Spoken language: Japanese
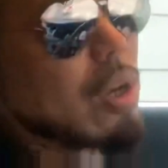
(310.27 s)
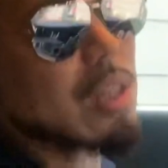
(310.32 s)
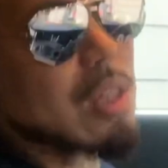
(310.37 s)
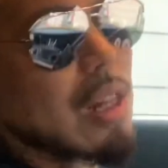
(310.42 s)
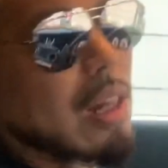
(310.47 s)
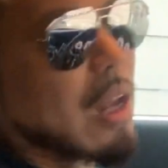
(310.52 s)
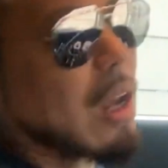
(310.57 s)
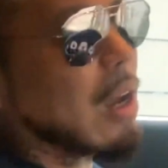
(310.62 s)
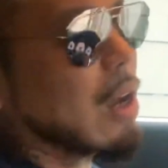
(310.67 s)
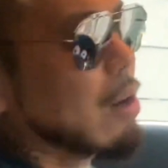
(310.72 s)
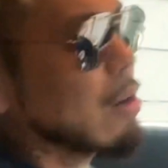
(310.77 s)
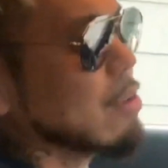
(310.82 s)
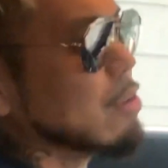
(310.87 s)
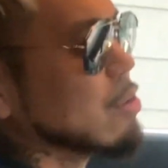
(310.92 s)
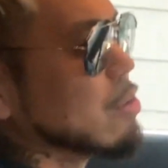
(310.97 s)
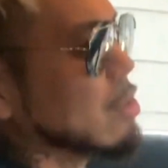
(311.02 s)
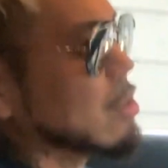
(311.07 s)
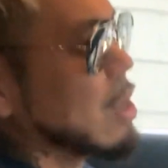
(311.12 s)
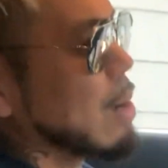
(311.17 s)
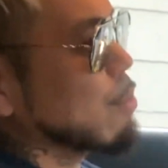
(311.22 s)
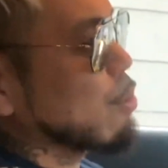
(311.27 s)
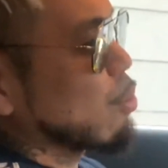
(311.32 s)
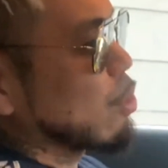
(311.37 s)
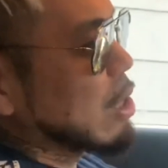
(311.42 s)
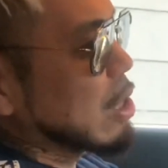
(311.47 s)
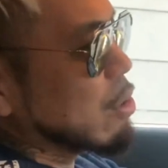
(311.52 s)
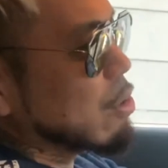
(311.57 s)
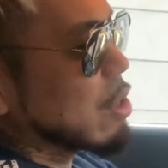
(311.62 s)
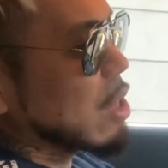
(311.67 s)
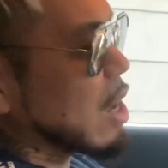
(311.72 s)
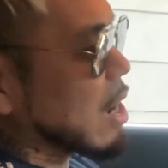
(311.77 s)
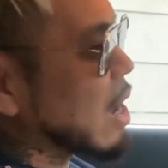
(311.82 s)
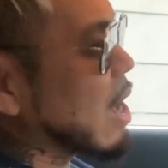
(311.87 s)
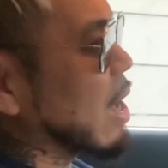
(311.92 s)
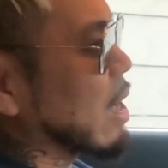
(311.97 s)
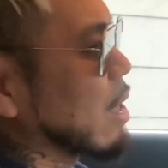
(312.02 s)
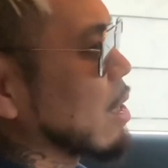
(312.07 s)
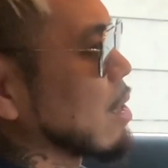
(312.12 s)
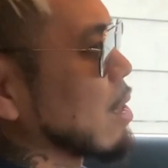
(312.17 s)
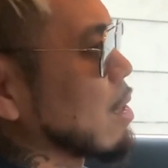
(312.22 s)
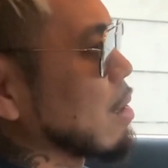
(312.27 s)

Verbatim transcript: けたら、多分俺の願い、